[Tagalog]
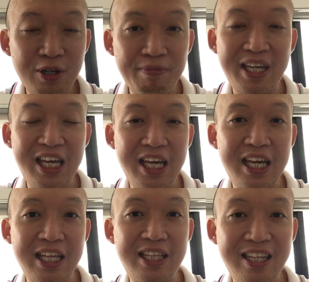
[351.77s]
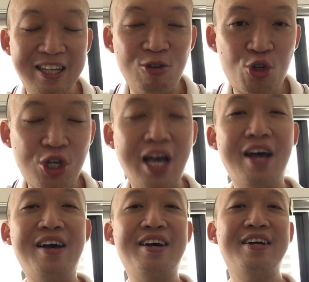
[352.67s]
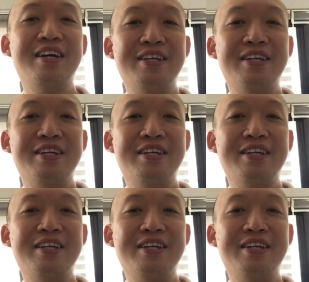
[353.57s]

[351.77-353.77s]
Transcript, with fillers: Na magiiganti din siya.